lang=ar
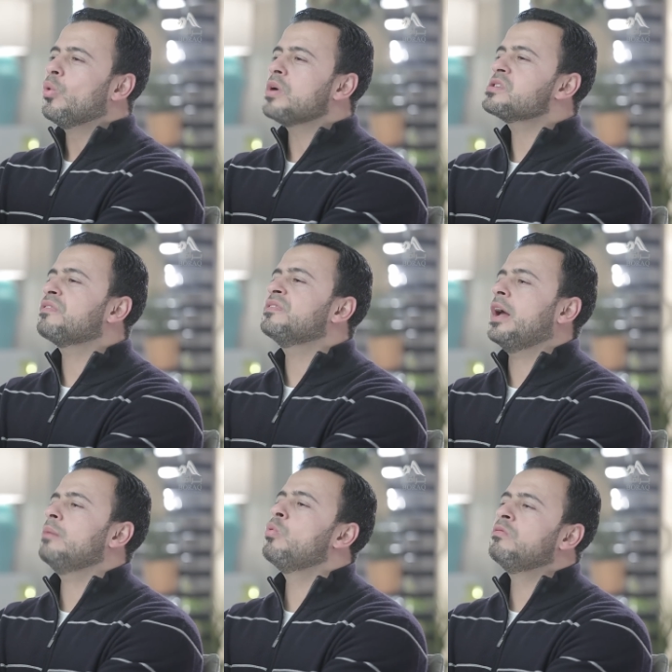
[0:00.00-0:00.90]
وصف
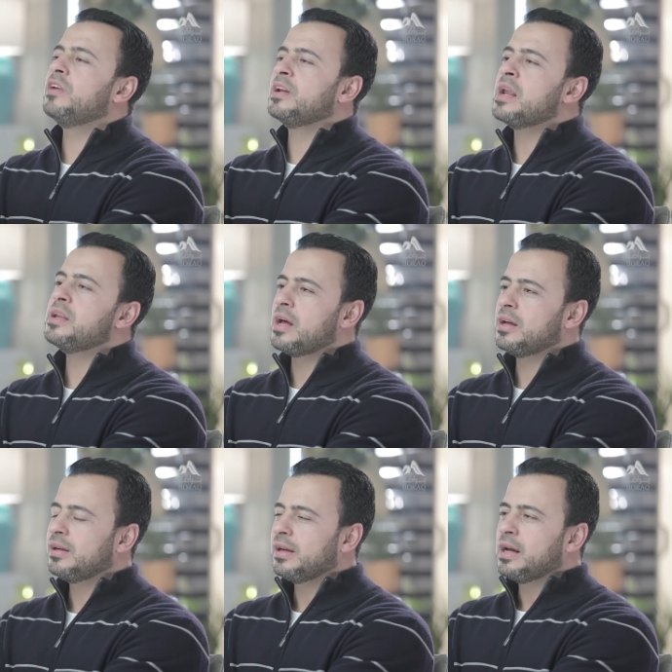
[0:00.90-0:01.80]
نعيمهم في الجنة
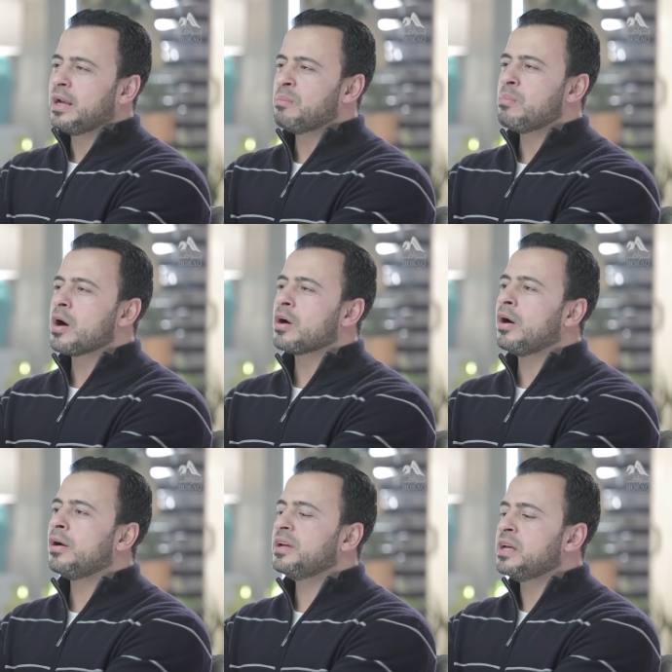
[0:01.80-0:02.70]
لما
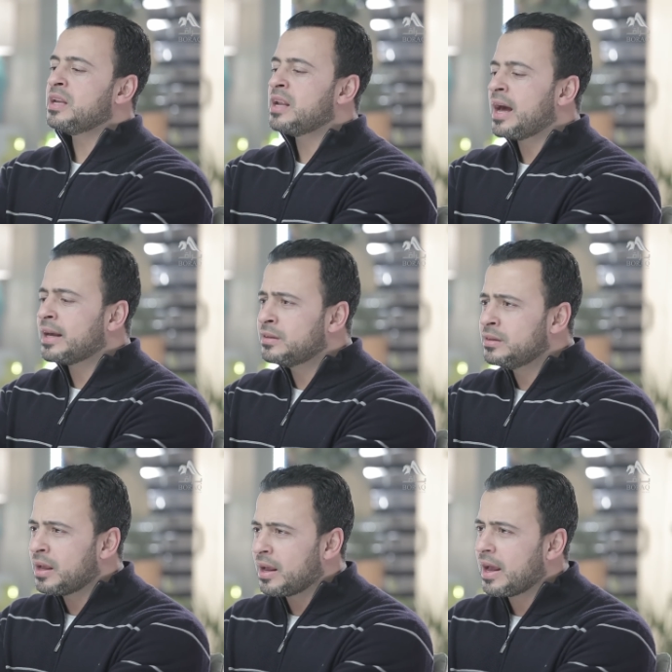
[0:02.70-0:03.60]
قال إن
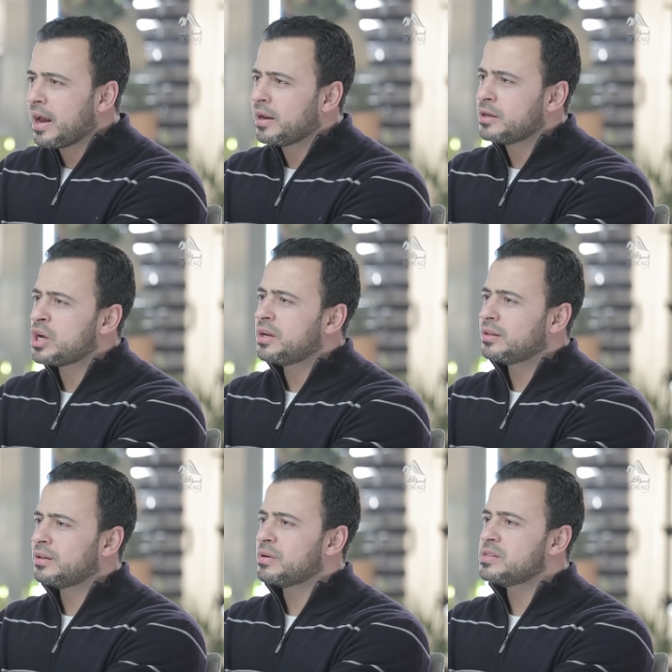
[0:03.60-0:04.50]
أدنى أهل
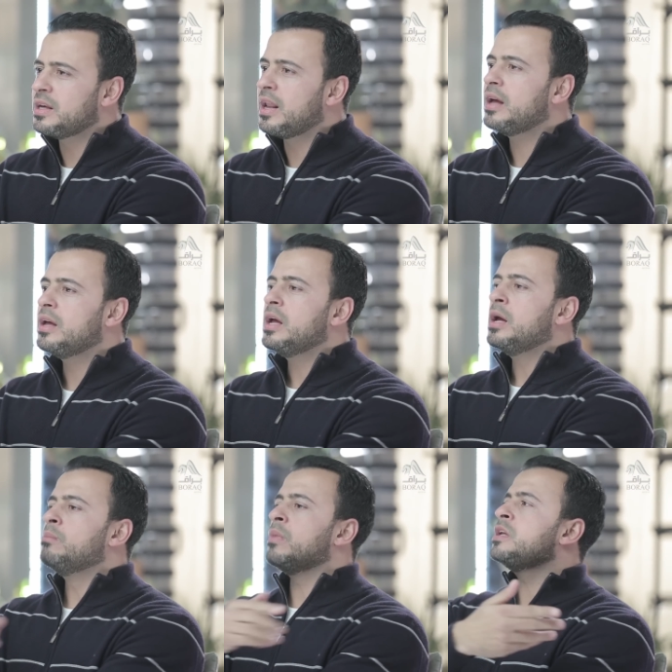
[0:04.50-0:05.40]
الجنة منزلة
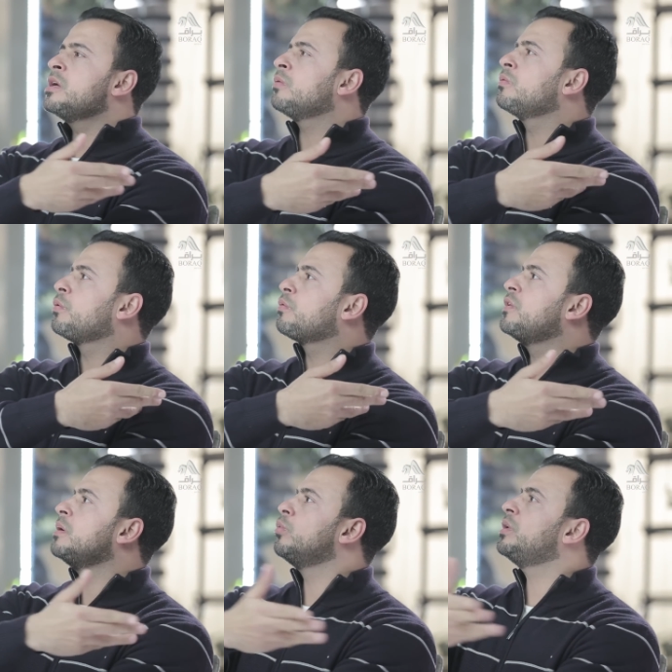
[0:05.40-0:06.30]
من ينظر
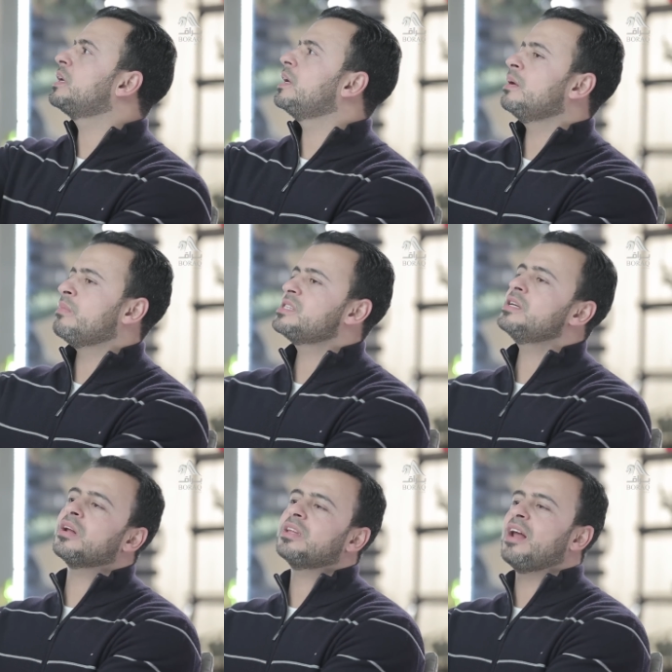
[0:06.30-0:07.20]
في ملكه
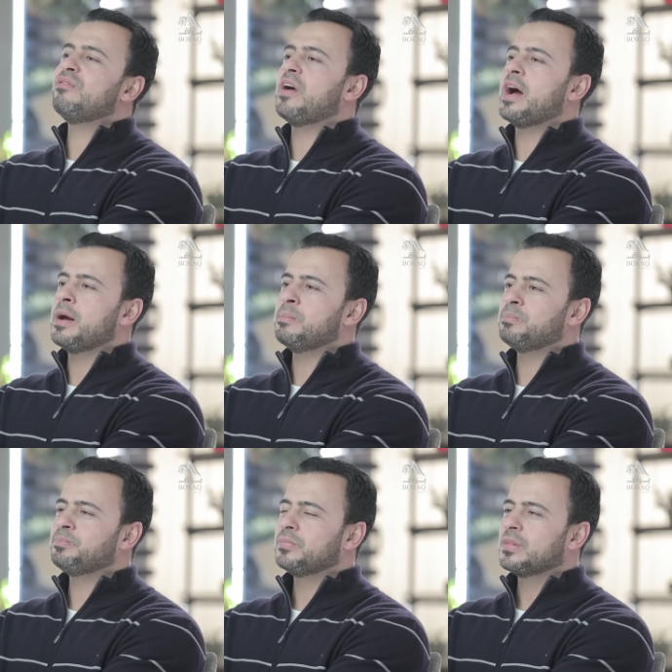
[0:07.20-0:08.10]
مسيرة ألف
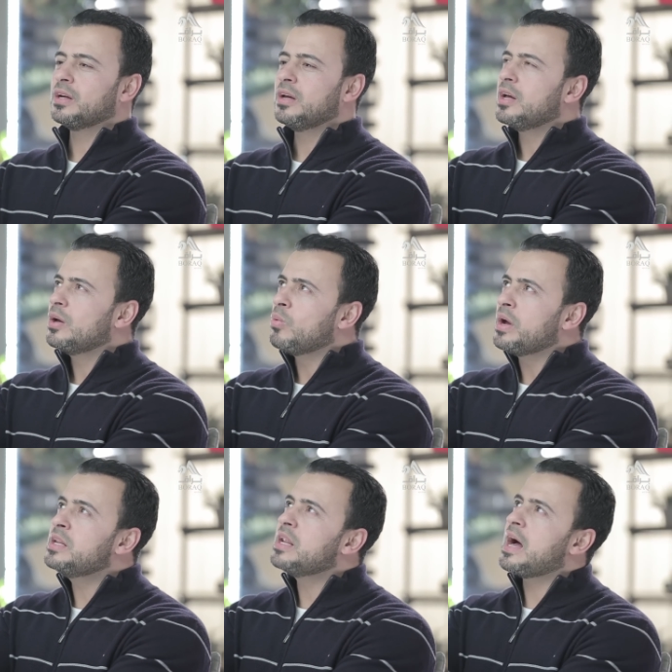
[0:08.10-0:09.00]
عام
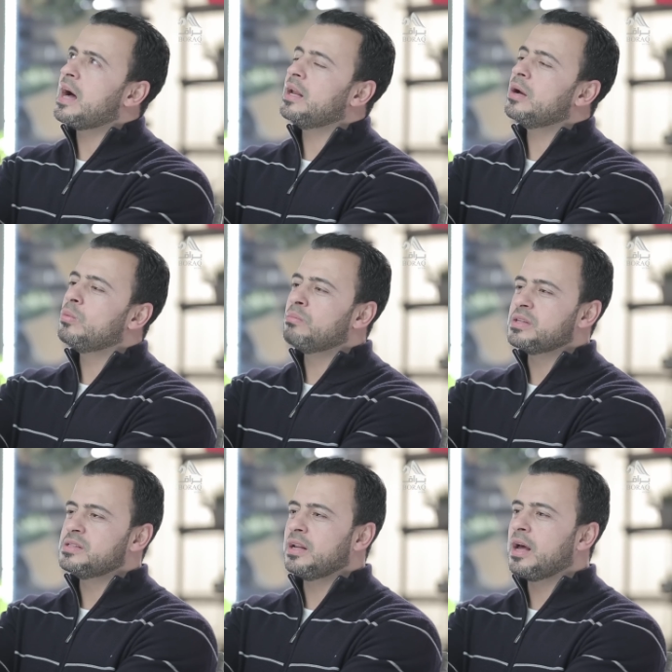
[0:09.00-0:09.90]
وإن أعلاهم
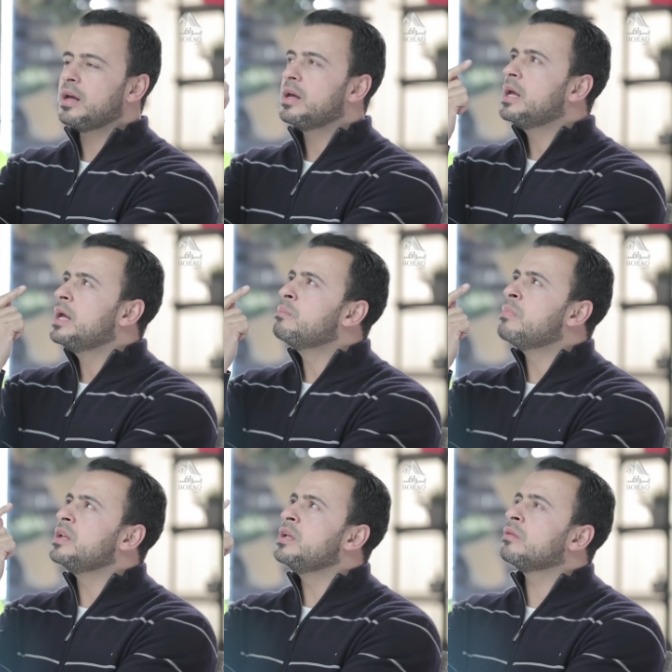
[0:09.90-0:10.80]
منزلة
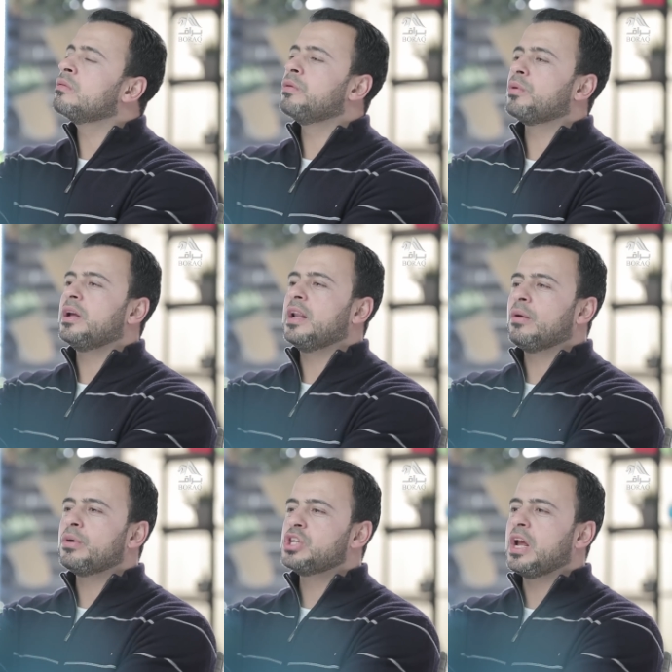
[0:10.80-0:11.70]
من ينظر إلى
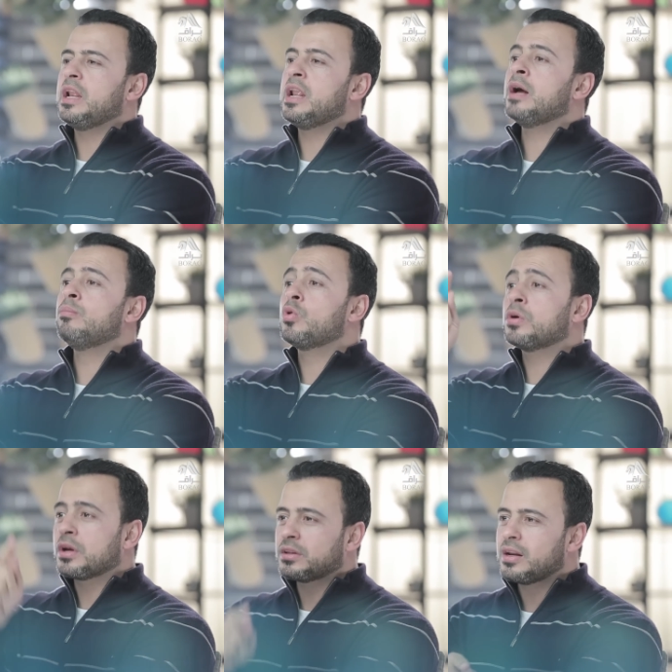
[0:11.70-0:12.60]
وجه الله
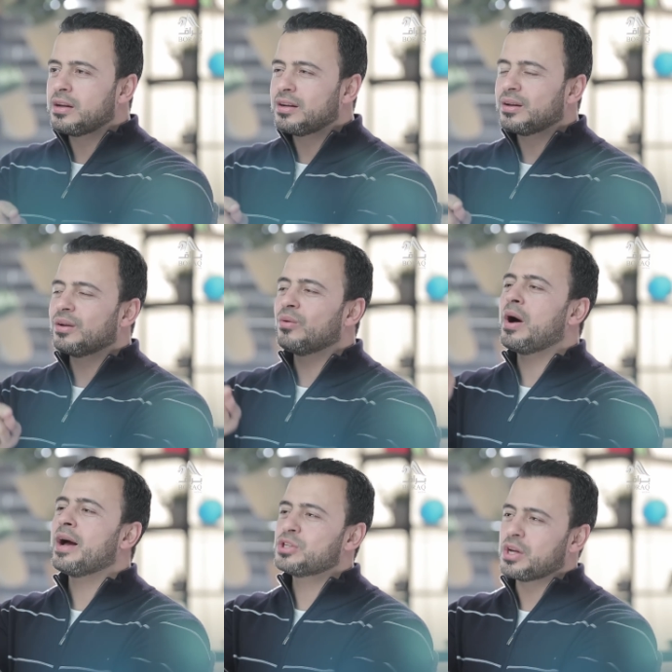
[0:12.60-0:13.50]
بكرة
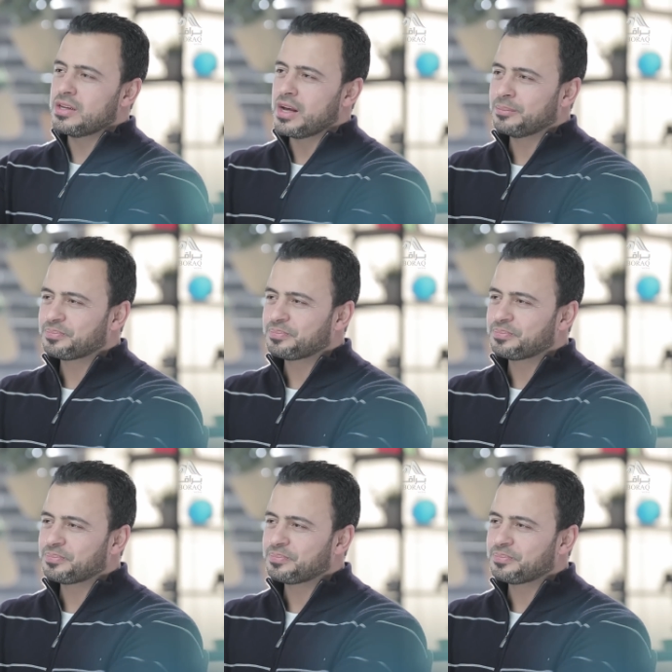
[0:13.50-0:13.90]
وعشية